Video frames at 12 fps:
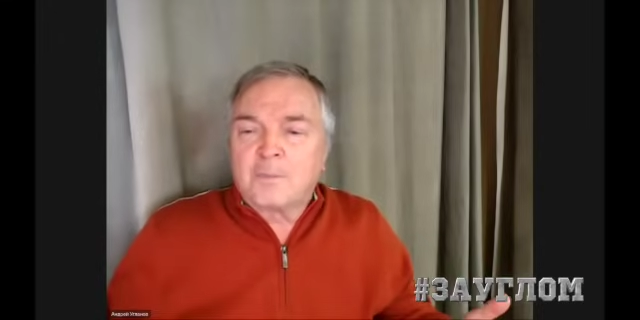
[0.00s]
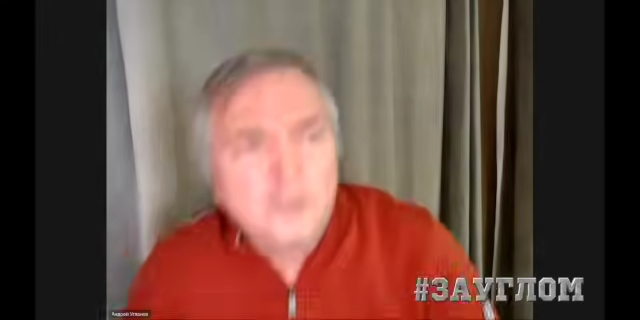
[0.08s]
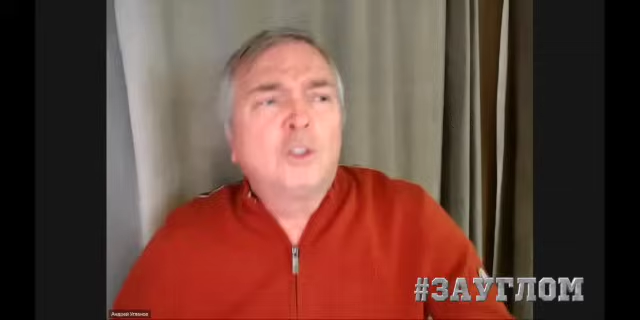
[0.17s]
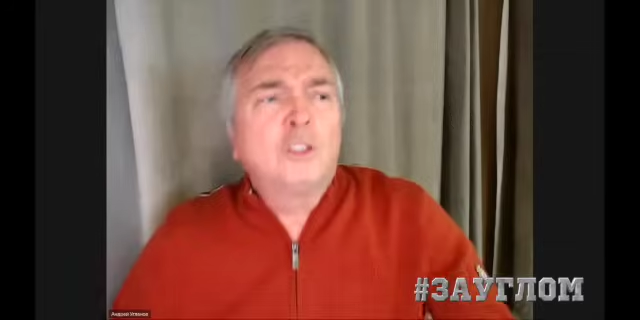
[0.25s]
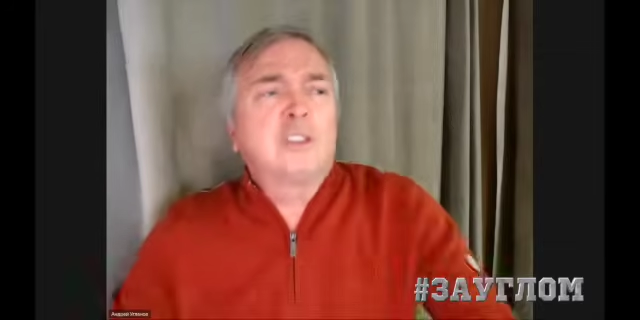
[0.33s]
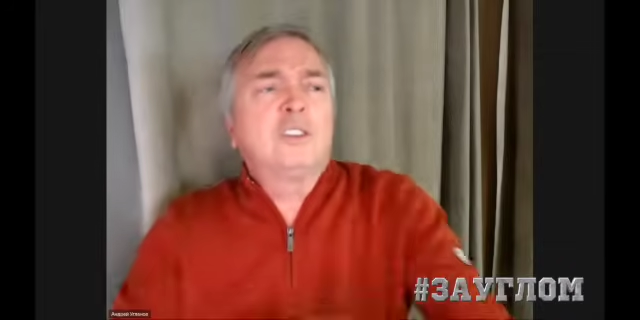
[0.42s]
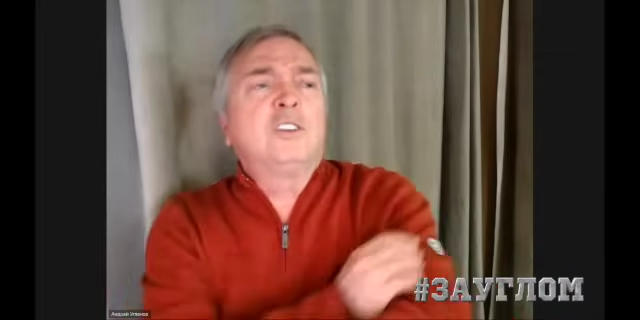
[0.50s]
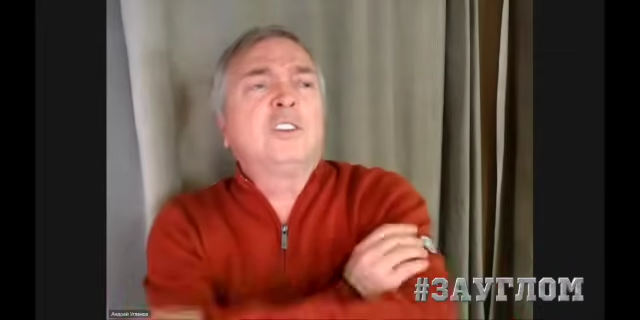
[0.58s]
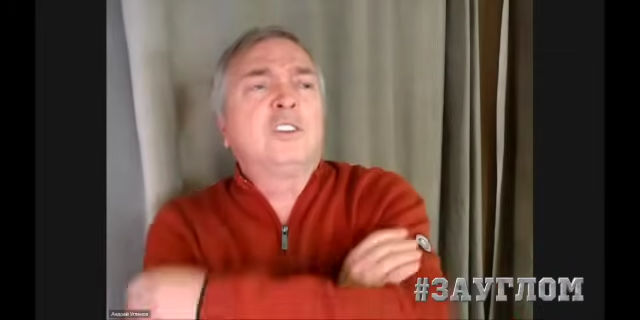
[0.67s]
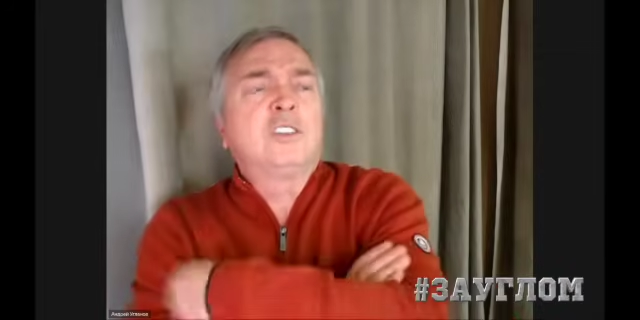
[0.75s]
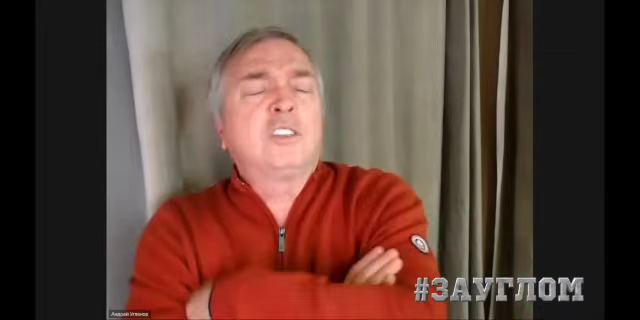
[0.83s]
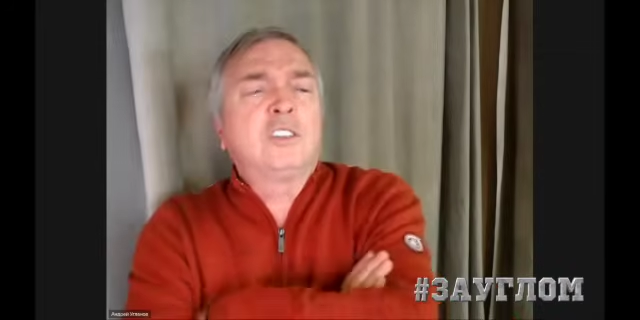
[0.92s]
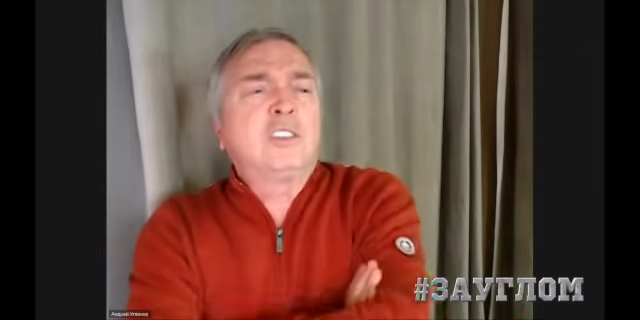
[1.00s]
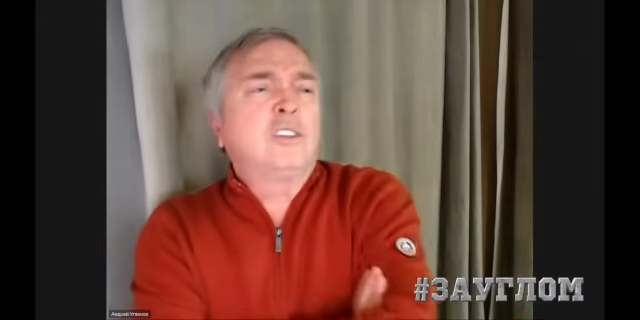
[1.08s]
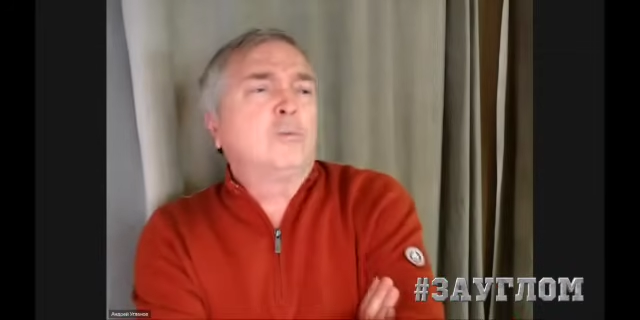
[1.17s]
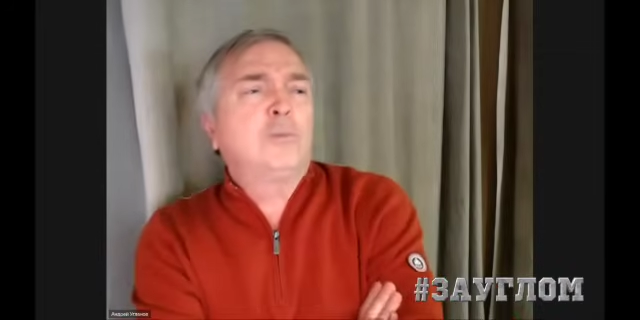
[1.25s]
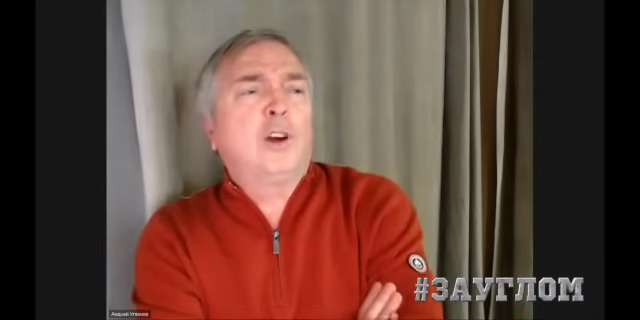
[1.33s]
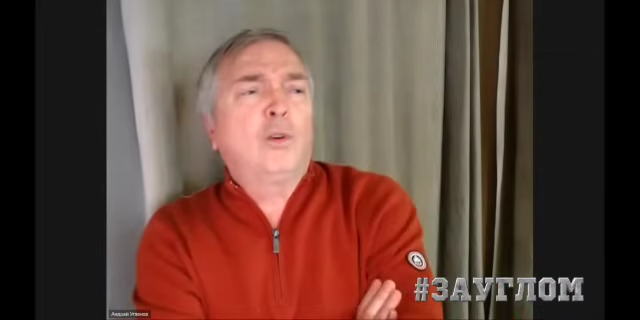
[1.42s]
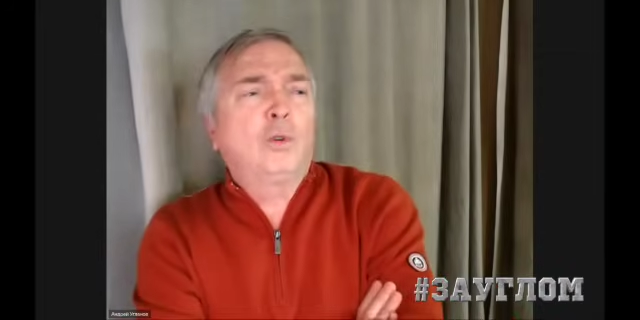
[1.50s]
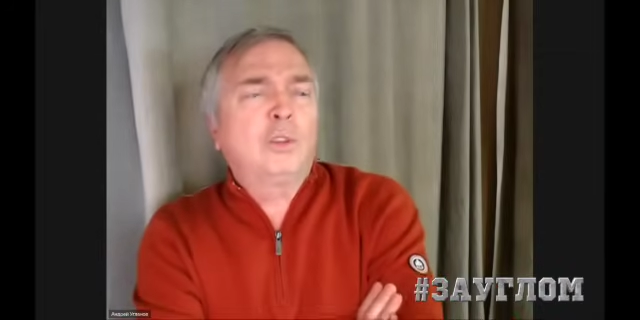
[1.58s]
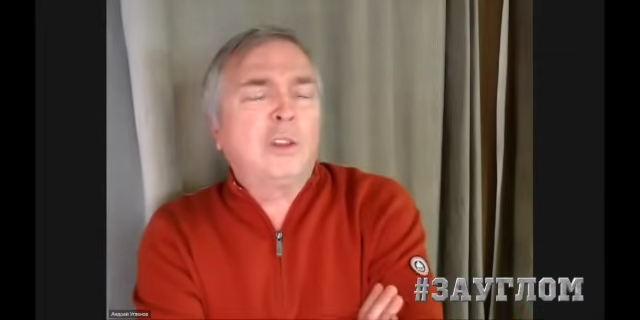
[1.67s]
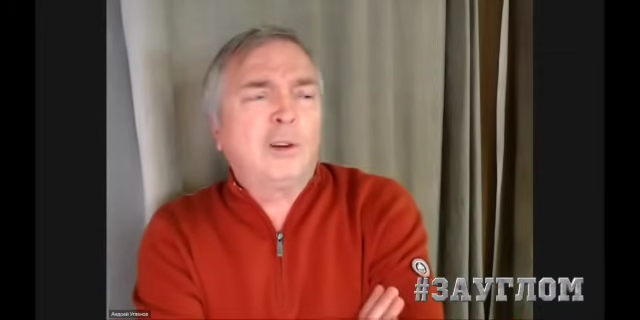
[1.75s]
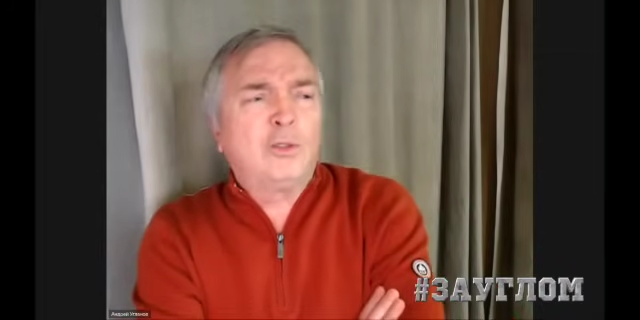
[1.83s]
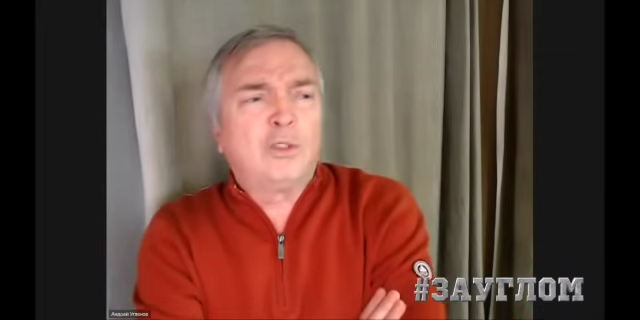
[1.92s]
Ну, если не, не
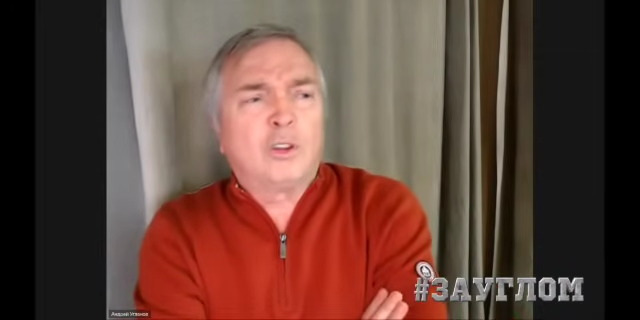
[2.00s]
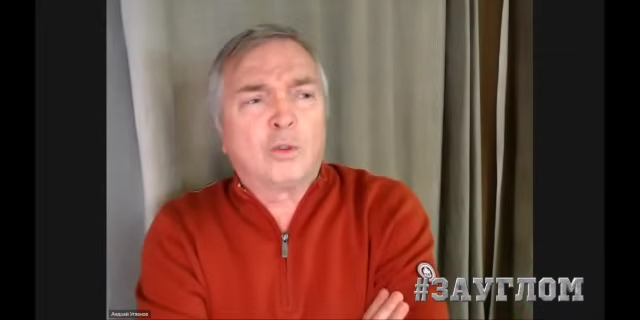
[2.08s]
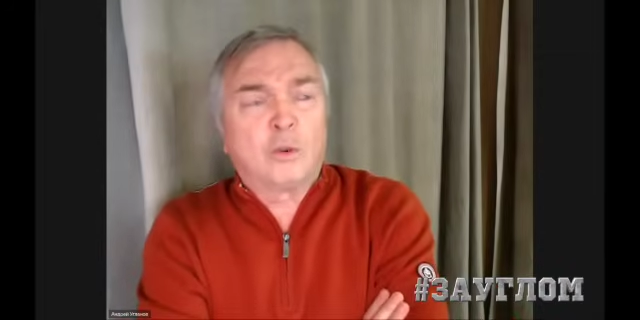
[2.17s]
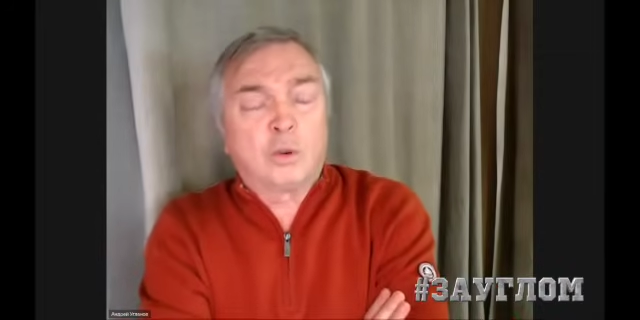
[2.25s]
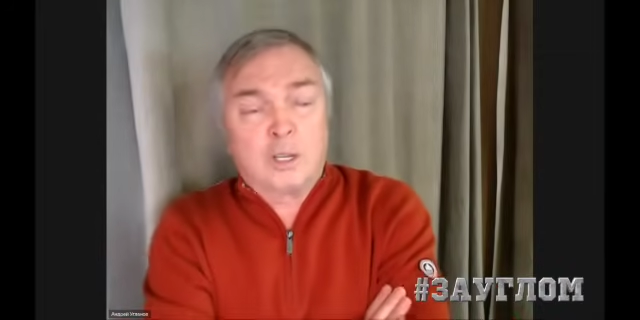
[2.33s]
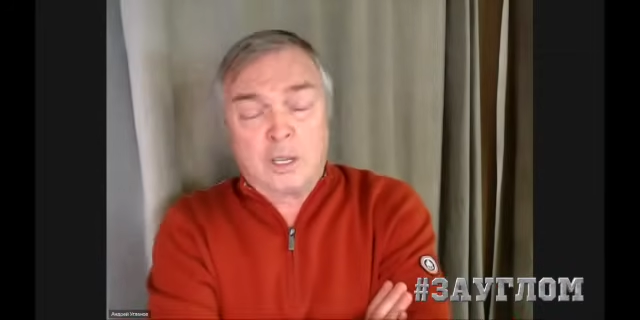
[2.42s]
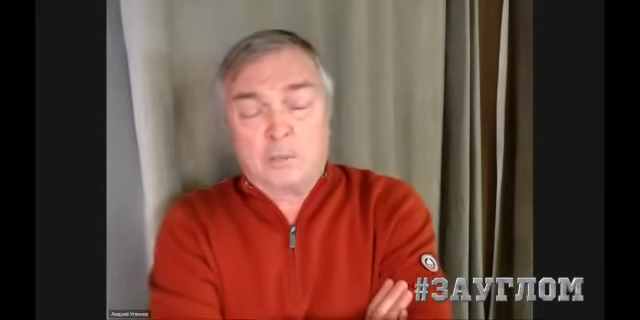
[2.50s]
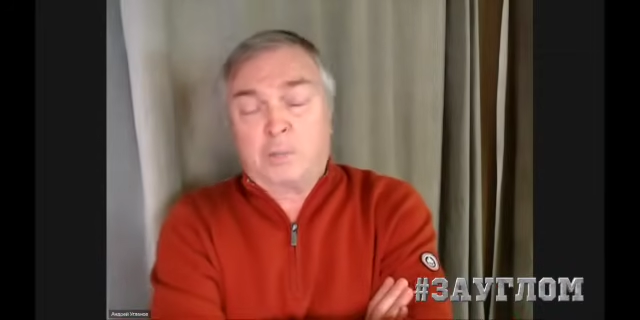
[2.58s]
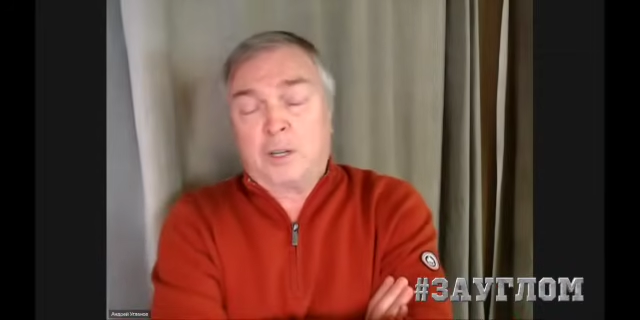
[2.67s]
миллионы людей, то хотя,